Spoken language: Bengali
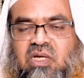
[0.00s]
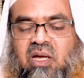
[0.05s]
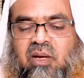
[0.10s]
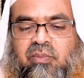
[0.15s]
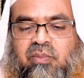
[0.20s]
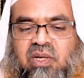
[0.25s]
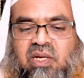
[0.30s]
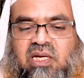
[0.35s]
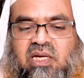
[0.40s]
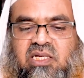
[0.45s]

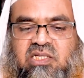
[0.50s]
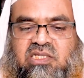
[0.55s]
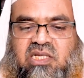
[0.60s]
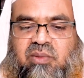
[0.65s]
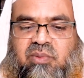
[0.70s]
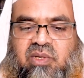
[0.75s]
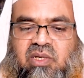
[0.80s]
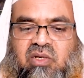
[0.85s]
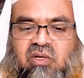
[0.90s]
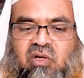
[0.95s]
আপনাকে
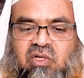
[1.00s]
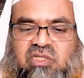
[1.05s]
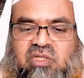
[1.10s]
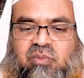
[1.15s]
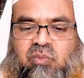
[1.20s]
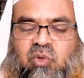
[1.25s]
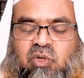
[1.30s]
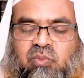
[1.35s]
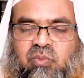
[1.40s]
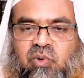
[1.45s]
ইসলামিক নলেজের
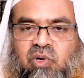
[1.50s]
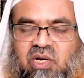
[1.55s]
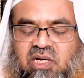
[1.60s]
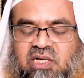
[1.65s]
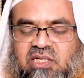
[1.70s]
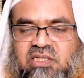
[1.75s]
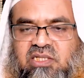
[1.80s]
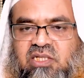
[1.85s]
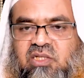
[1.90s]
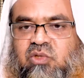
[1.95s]
বই পড়ার
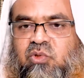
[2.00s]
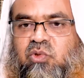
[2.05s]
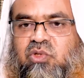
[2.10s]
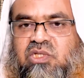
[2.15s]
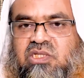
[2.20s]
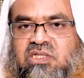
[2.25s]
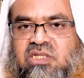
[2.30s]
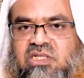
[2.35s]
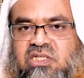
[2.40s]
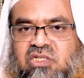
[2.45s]
ক্ষেত্রে
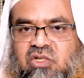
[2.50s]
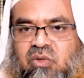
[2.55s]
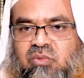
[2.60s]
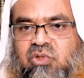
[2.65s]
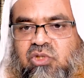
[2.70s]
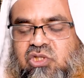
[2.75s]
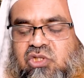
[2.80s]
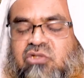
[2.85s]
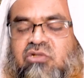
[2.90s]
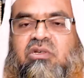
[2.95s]
দুইটি জিনিস
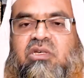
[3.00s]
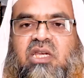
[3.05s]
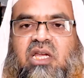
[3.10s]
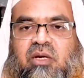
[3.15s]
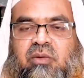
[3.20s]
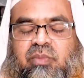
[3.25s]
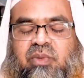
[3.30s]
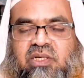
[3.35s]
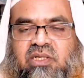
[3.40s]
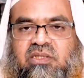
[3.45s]
অবশ্যই
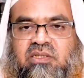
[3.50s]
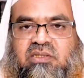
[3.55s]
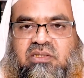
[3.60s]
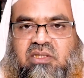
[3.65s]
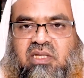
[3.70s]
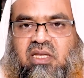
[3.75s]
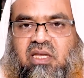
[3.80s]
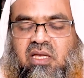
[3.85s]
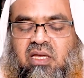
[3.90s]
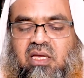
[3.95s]
রাখবেন
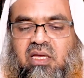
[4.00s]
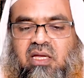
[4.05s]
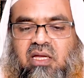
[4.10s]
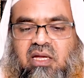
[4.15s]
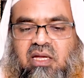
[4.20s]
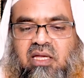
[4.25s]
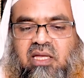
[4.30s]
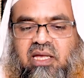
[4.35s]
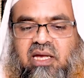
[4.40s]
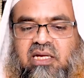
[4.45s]

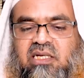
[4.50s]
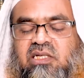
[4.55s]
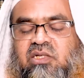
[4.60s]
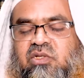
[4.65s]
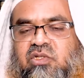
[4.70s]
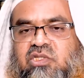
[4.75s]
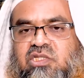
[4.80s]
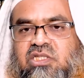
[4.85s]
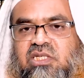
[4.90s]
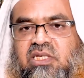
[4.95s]
একটি
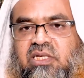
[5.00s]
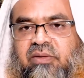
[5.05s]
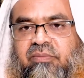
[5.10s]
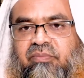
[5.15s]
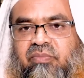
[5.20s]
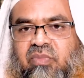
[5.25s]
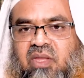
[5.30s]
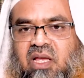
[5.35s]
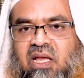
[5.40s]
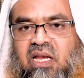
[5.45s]
হচ্ছে
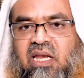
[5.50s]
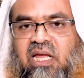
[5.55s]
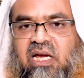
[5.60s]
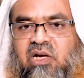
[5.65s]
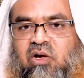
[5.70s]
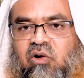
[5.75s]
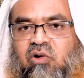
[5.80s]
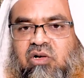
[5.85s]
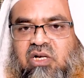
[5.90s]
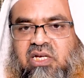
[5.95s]

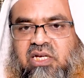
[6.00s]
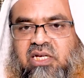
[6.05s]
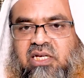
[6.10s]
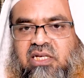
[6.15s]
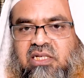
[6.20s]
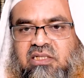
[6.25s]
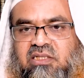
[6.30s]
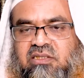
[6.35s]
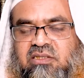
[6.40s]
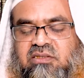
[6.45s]
লেখককে
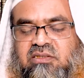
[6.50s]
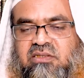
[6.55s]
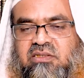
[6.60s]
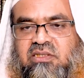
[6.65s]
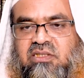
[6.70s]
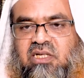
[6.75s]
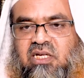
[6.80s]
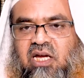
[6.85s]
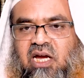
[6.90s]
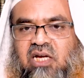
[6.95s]

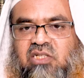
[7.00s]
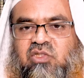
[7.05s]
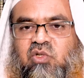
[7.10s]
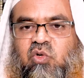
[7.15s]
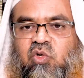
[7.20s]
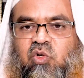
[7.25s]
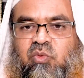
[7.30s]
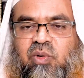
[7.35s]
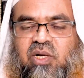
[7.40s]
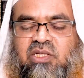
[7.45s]
আর যে
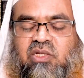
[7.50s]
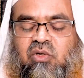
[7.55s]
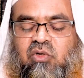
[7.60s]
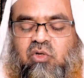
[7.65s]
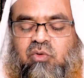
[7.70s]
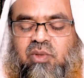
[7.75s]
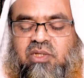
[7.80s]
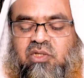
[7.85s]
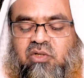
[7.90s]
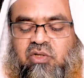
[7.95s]
অনুবাদ ও
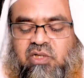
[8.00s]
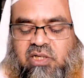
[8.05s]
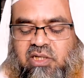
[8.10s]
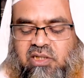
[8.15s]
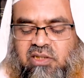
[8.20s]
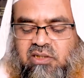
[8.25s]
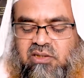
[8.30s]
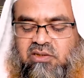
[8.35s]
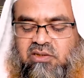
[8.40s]
অনুবাদককে